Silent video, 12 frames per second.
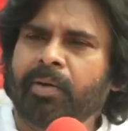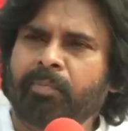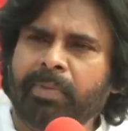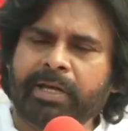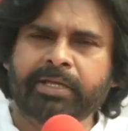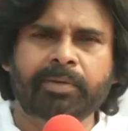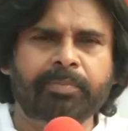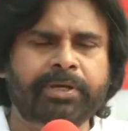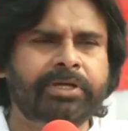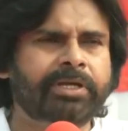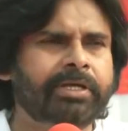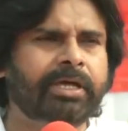మనకి
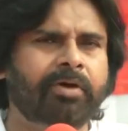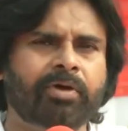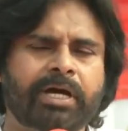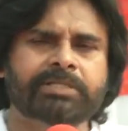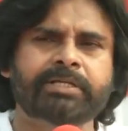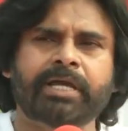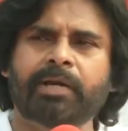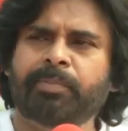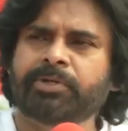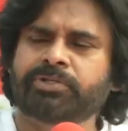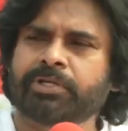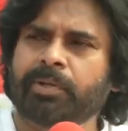మీటింగ్కి అవకాశం
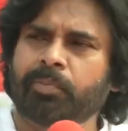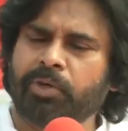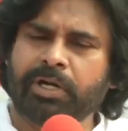కల్పించిన బుర్ర